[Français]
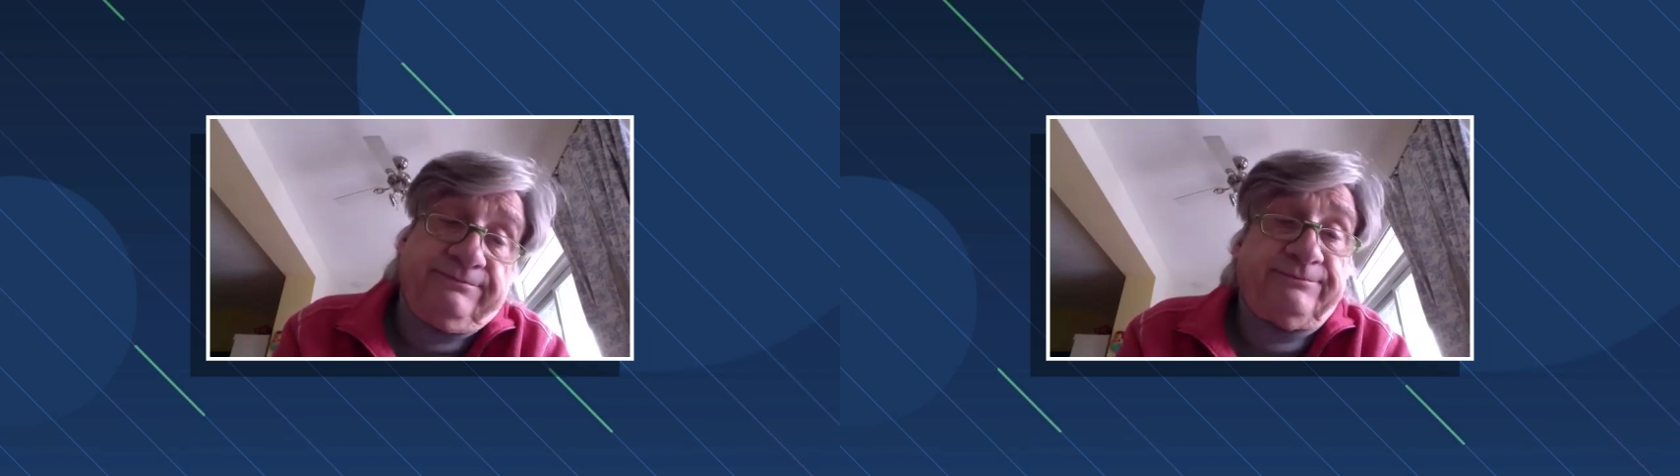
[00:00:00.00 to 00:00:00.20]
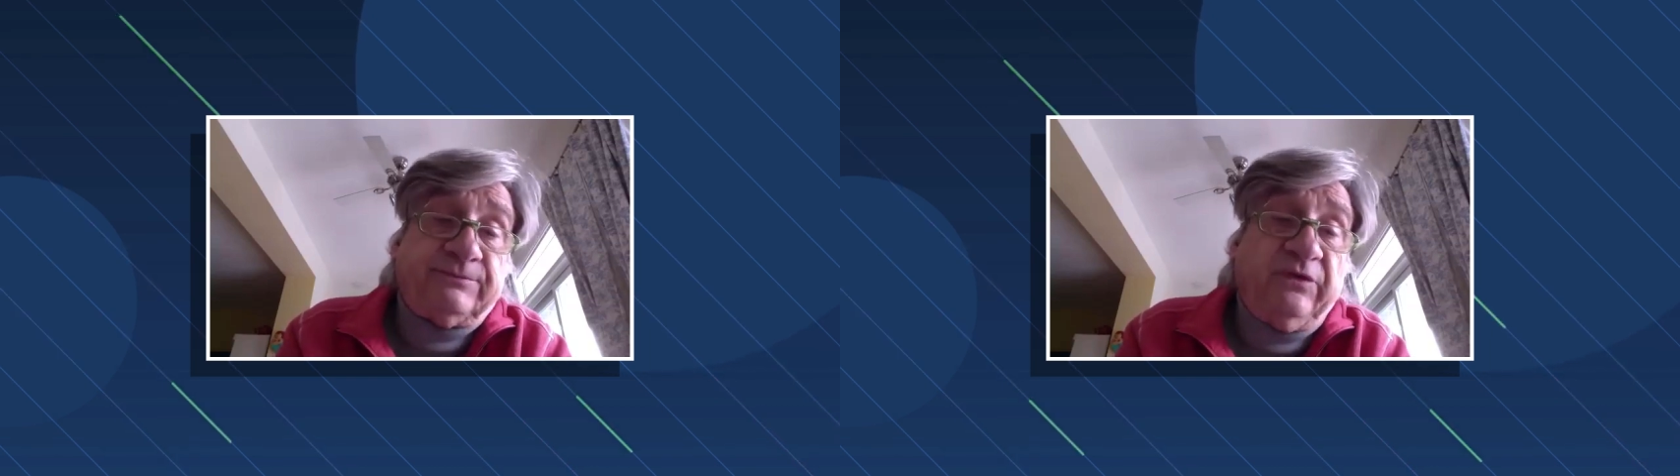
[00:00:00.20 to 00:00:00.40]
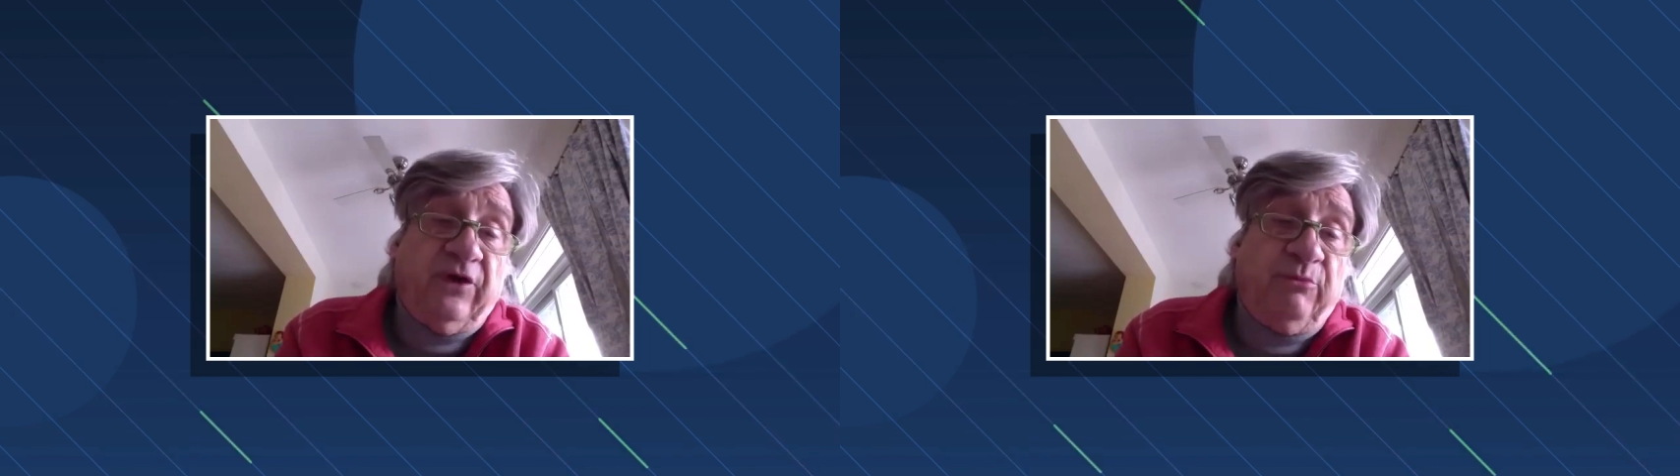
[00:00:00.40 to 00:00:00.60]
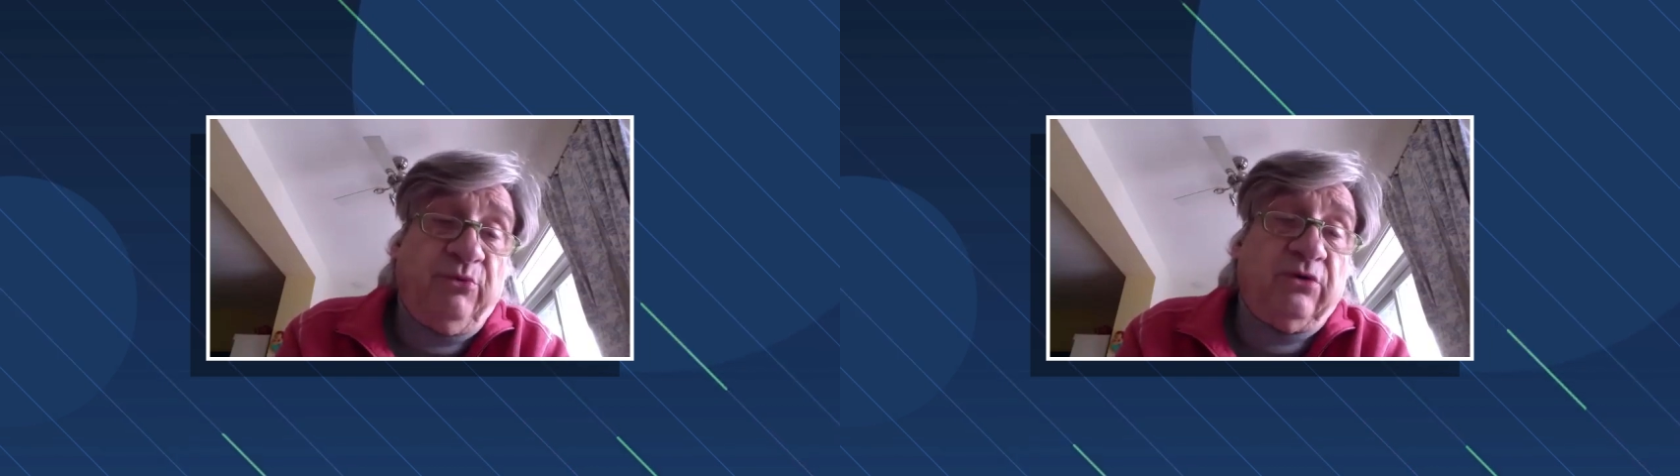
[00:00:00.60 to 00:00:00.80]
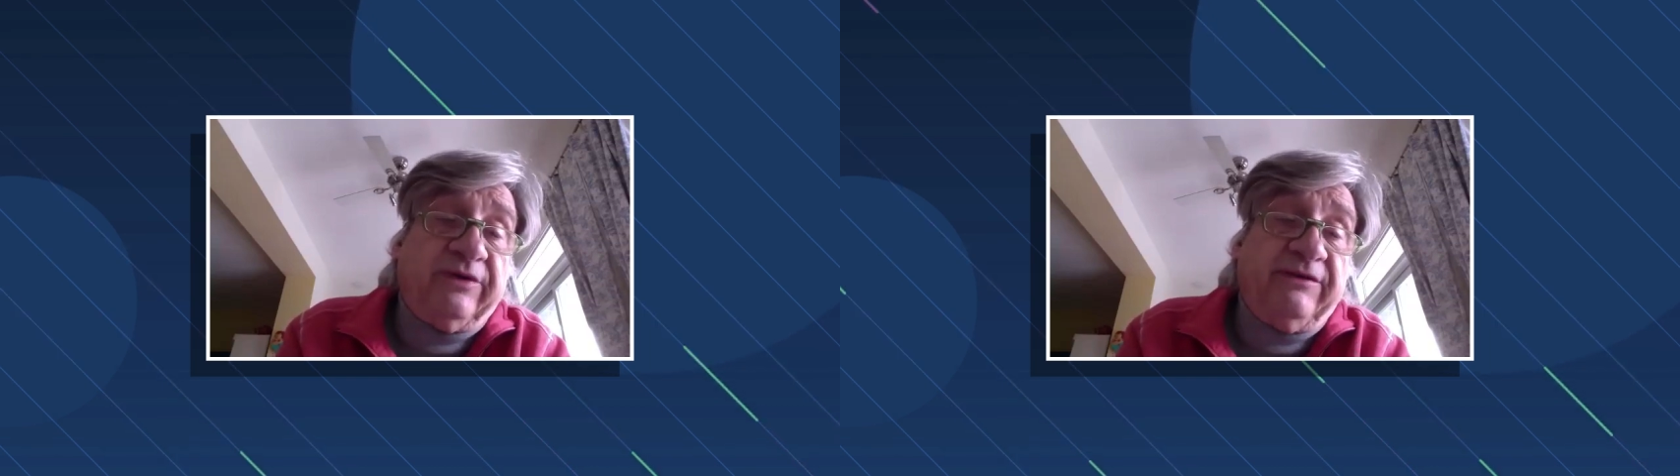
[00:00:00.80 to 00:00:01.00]
Mhm. C'est un
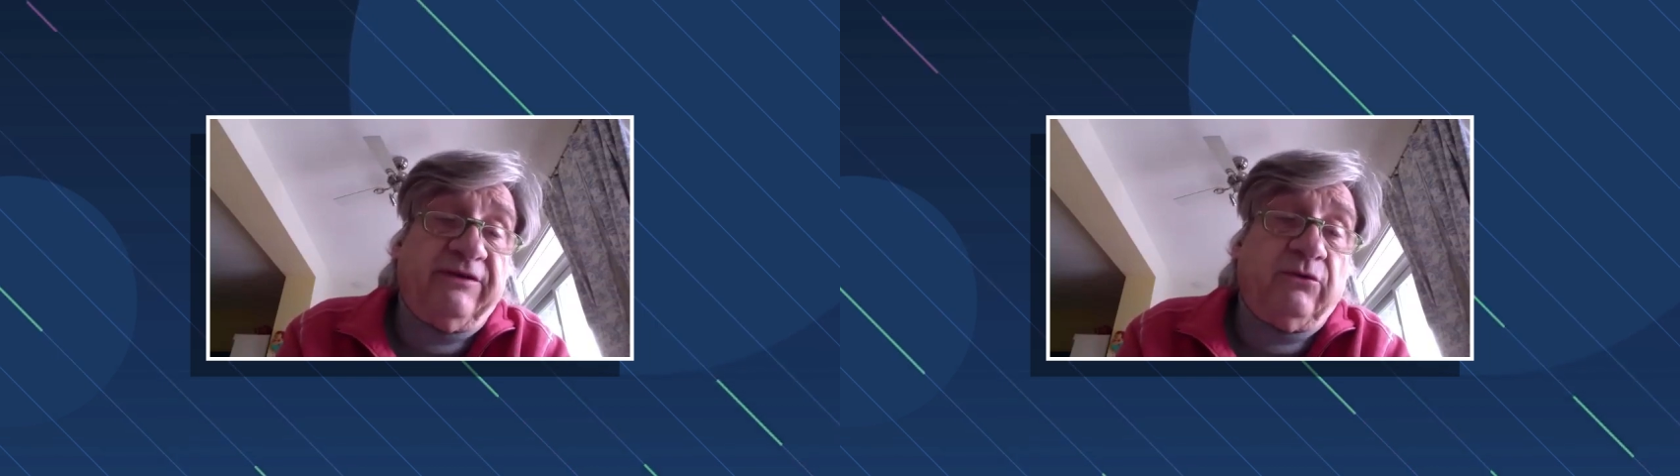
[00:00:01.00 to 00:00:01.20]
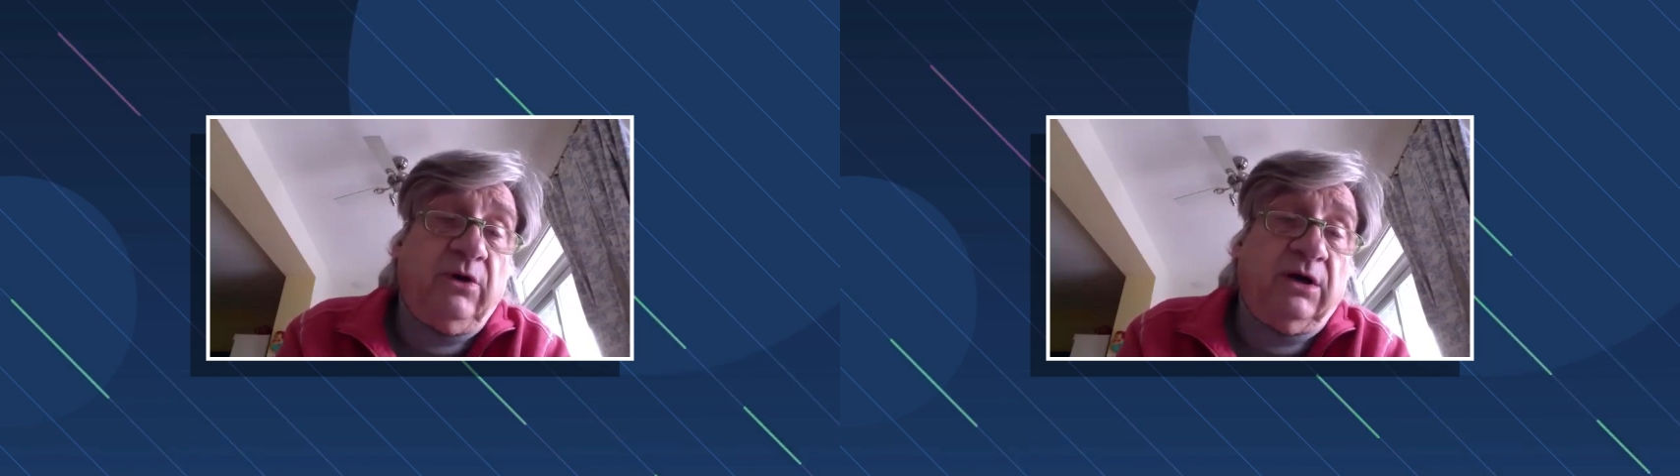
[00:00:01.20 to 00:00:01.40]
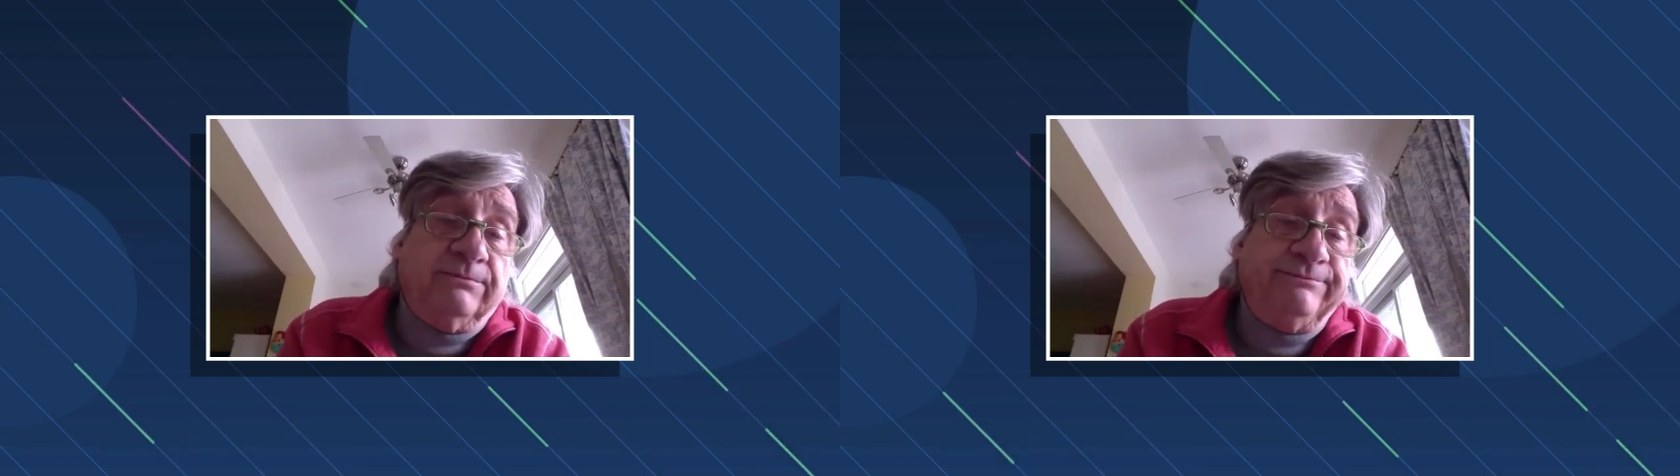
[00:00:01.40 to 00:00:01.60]
peu contradictoire.